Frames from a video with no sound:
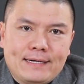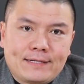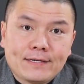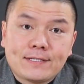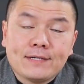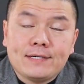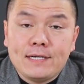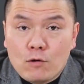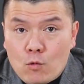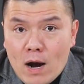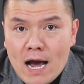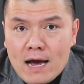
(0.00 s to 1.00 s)
thực sự hiệu
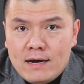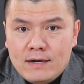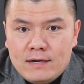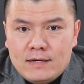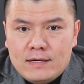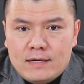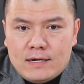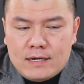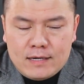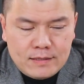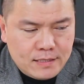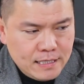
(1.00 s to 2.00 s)
quả
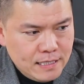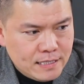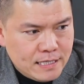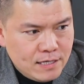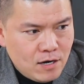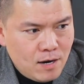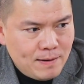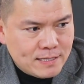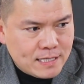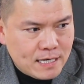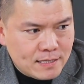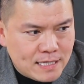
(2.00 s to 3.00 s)
à, thì khi đó bạn
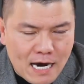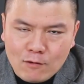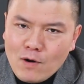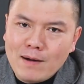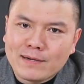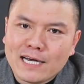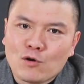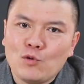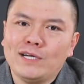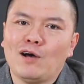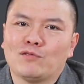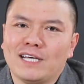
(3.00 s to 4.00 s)
sẽ trải qua một cái
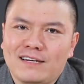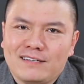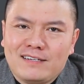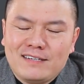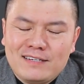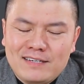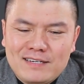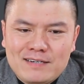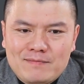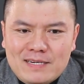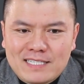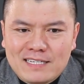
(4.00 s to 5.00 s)
quý đầu tiên
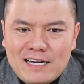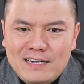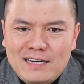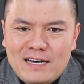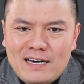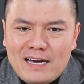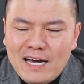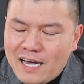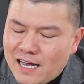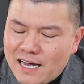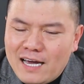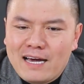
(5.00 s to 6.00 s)
bạn sẽ thấy là
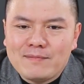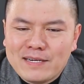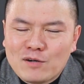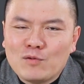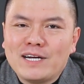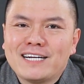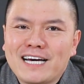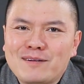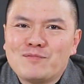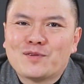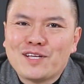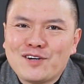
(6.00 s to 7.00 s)
à mình cũng đến
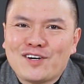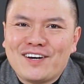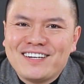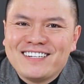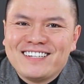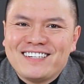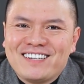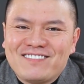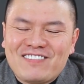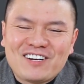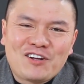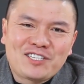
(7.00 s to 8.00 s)
gần mục tiêu rồi
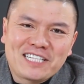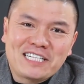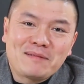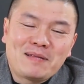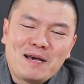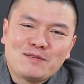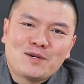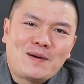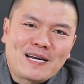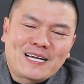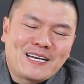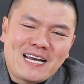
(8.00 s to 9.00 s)
và nó sẽ tiếp thêm cho
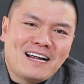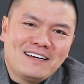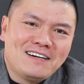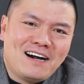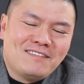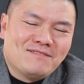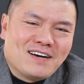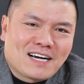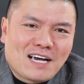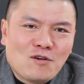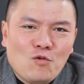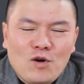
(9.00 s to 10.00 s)
bạn cái năng lượng và
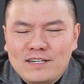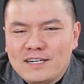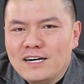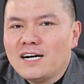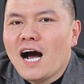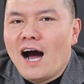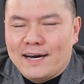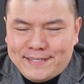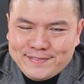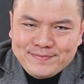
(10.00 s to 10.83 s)
cái nguồn hứng khởi